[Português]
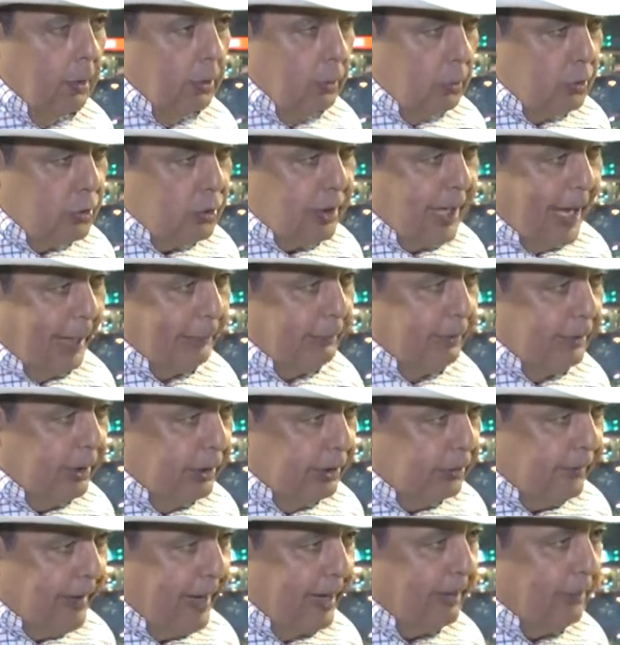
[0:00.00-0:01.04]
No sábado a
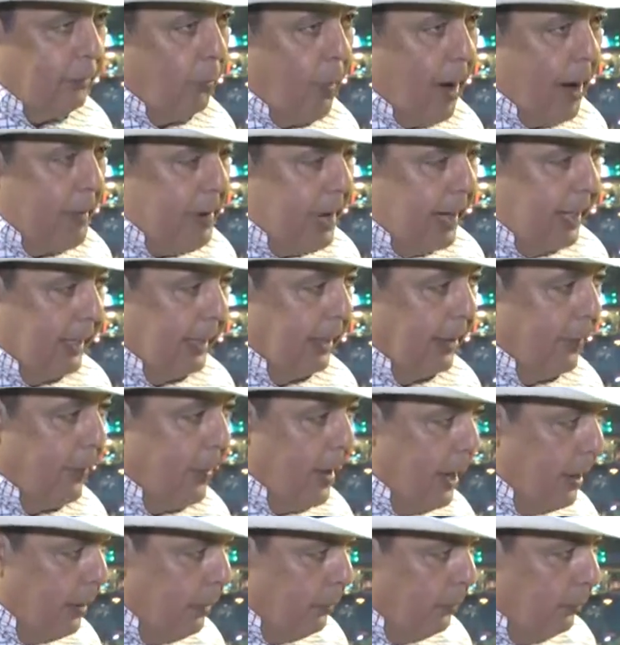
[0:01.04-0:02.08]
gente vai ter um American
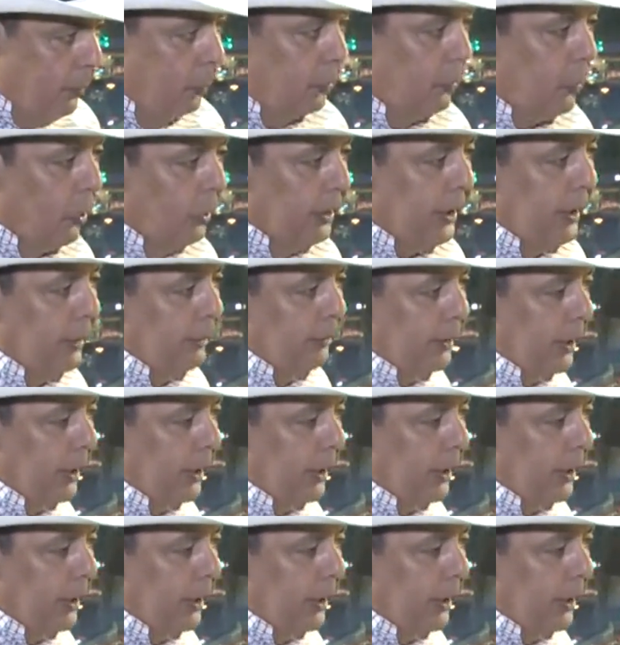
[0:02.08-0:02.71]
Run, um rodeio